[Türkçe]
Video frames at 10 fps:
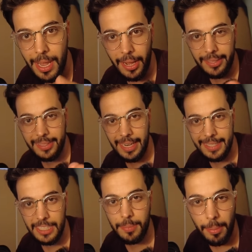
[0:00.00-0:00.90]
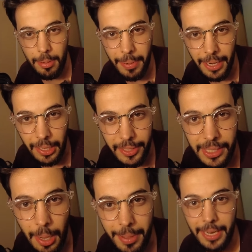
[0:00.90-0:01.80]
Hatırlarsanız babamın bana aldığı
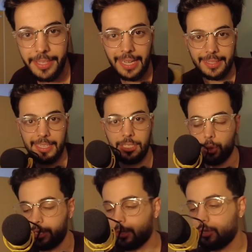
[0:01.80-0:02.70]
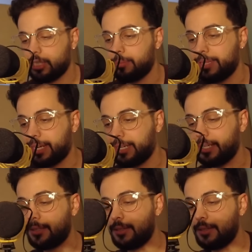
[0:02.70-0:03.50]
kamera diye. Hatta size şuradan göstereyim bir dakika.